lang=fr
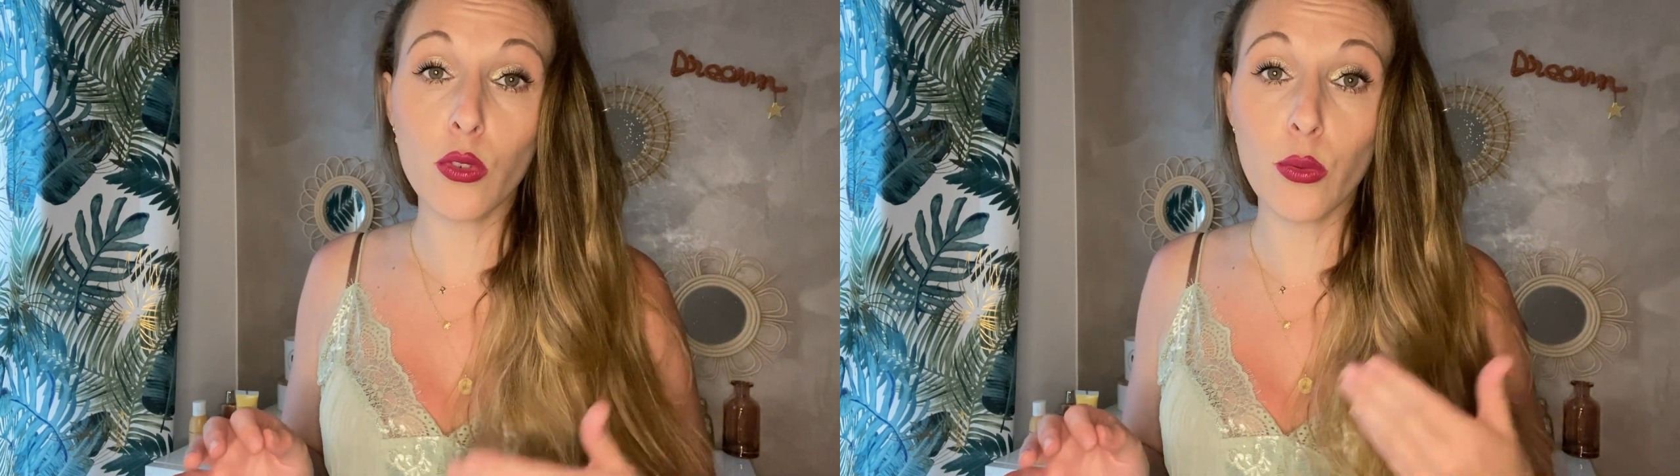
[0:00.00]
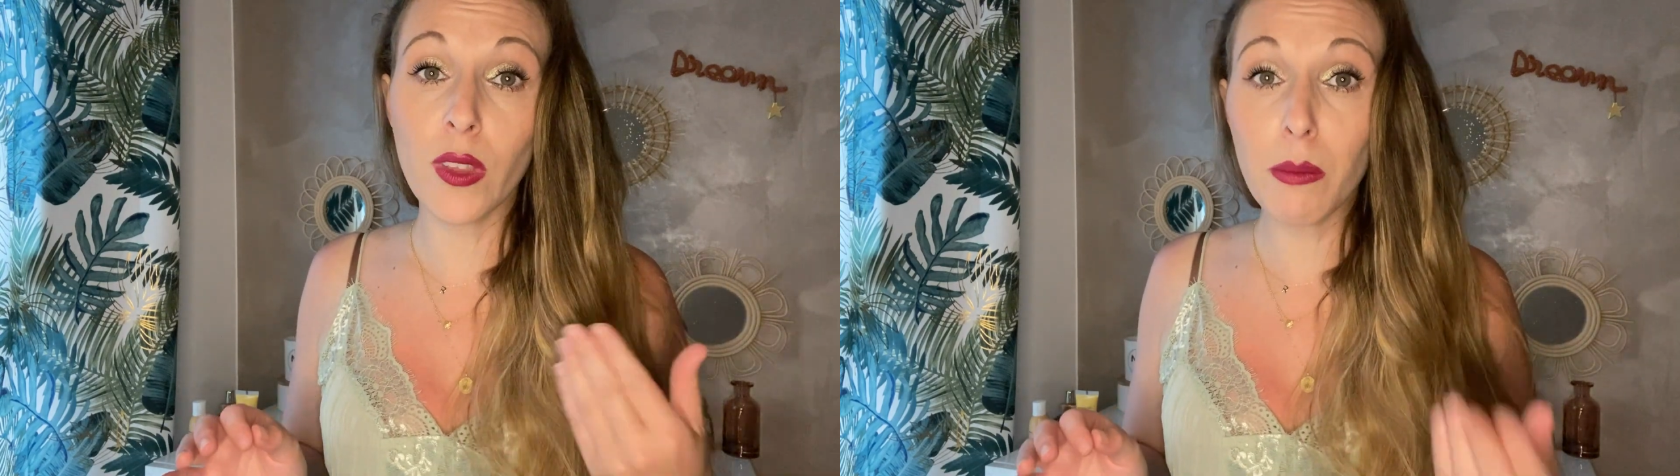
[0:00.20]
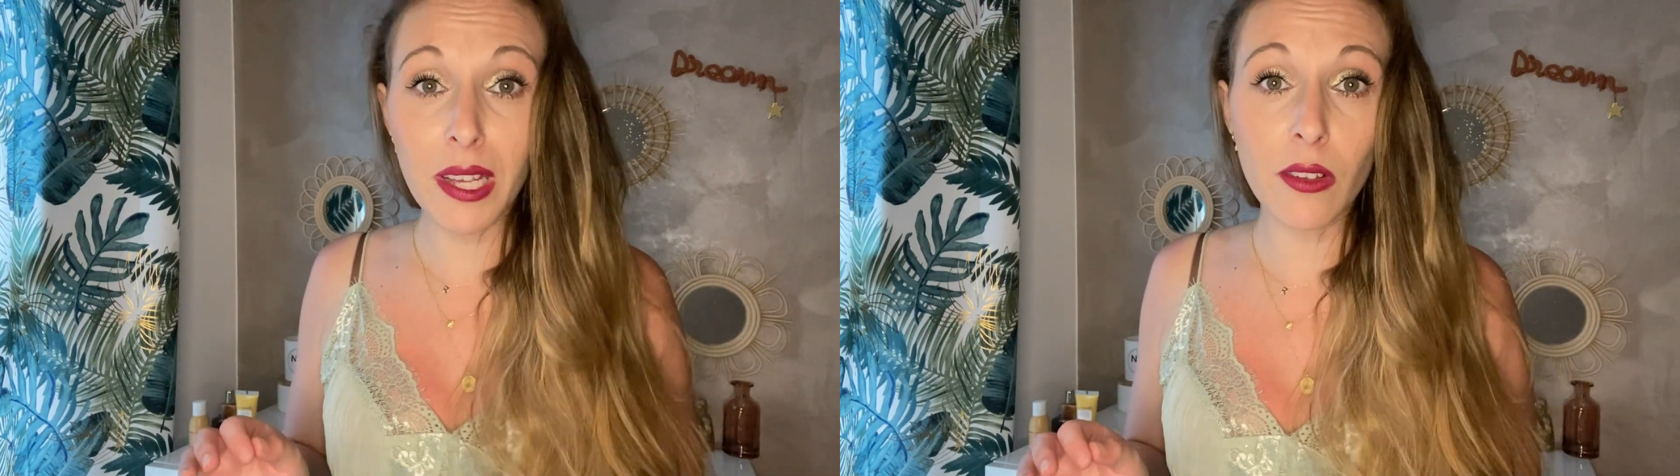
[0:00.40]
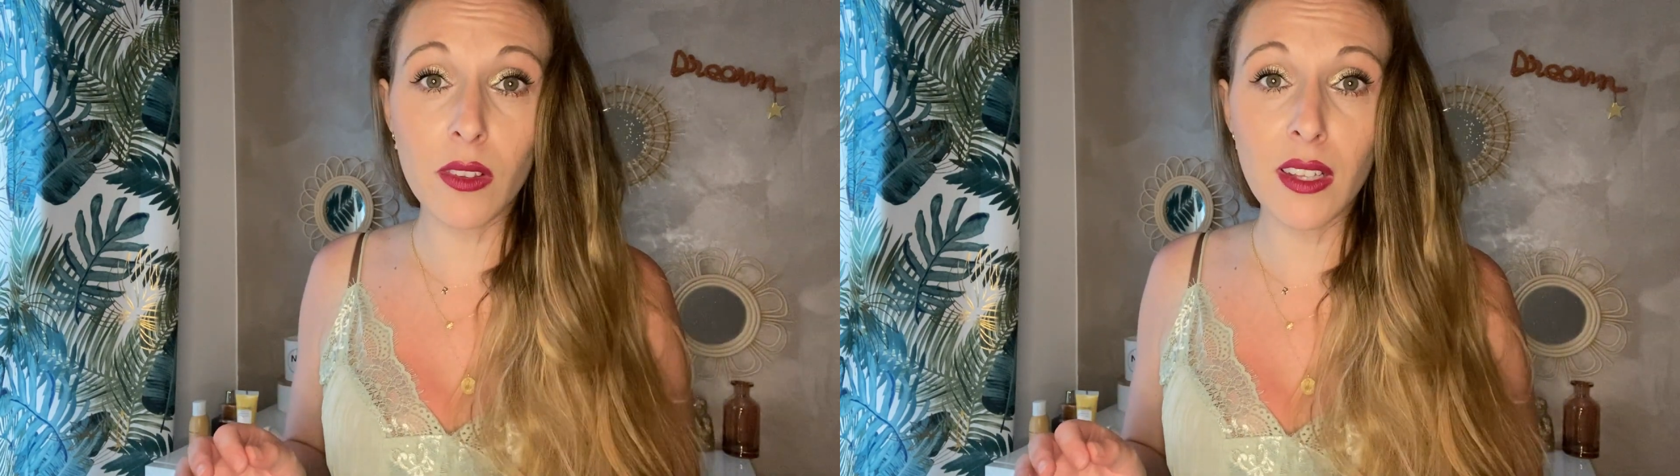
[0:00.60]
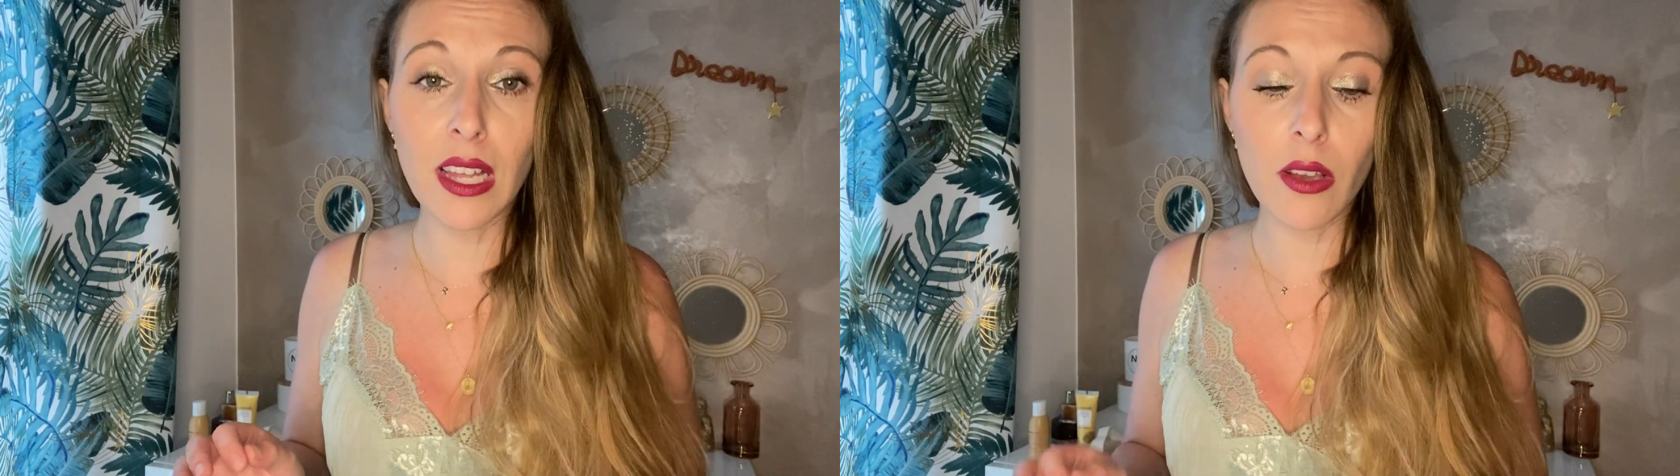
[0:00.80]
Je vous ai
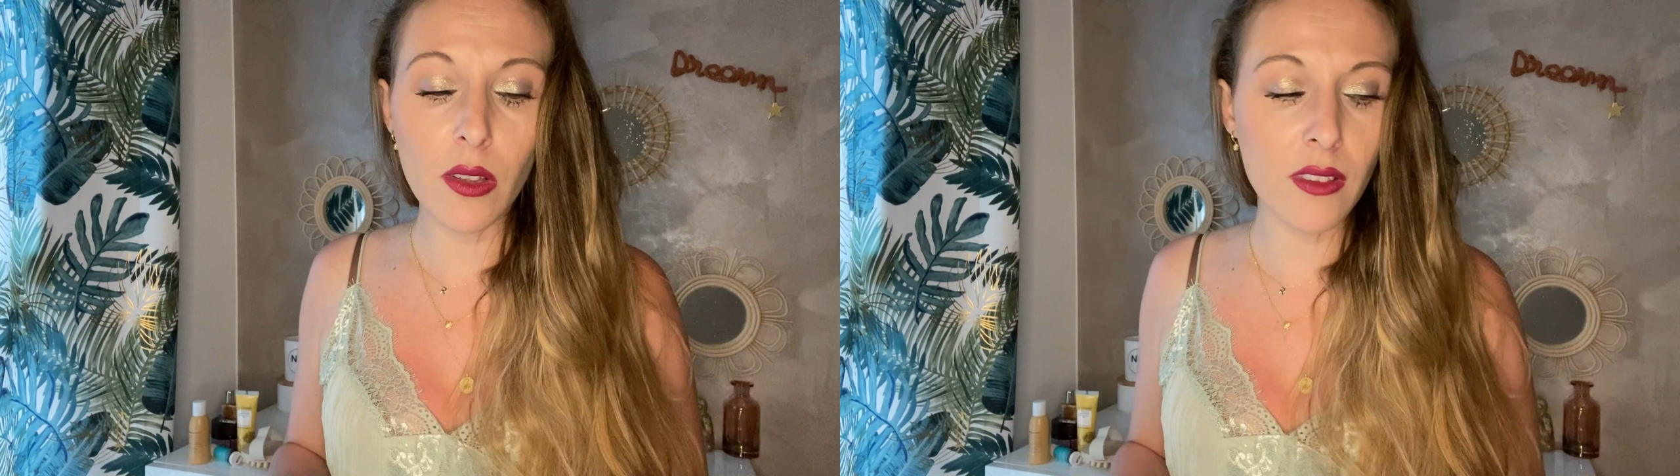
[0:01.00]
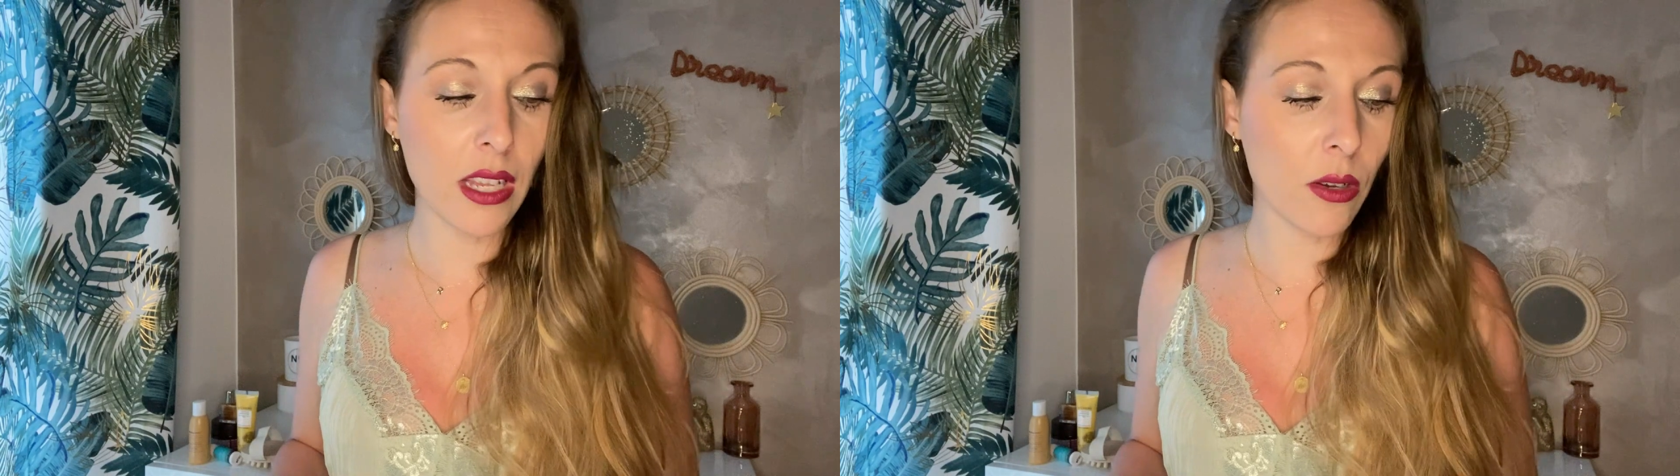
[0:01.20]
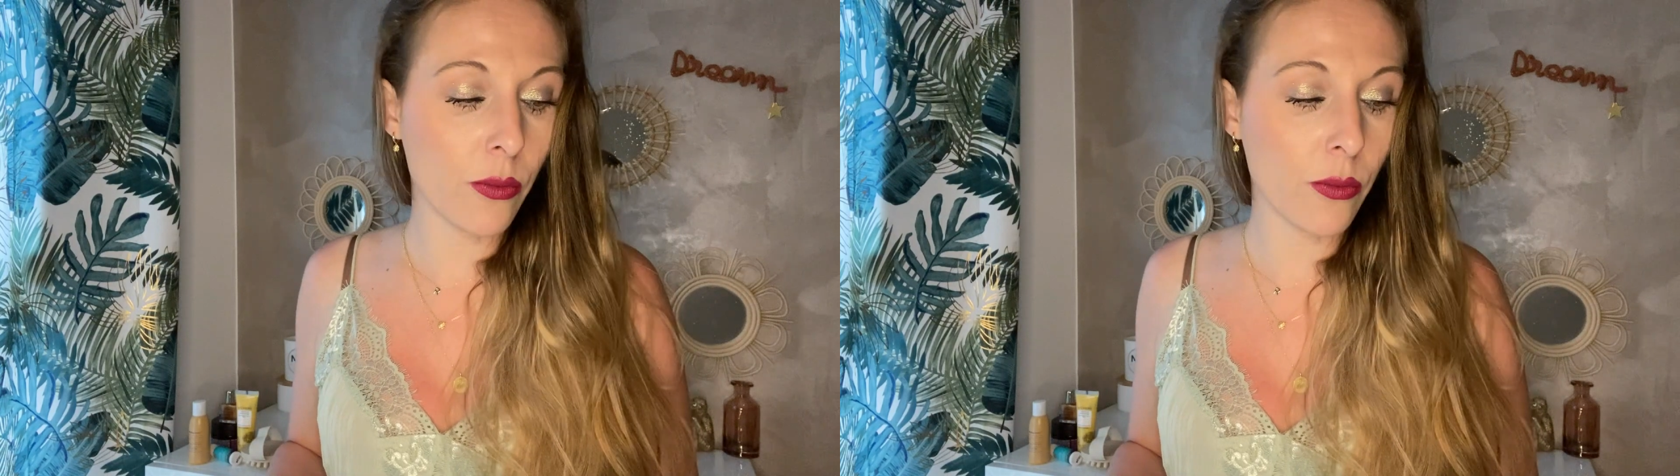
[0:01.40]
présenté d'ailleurs celle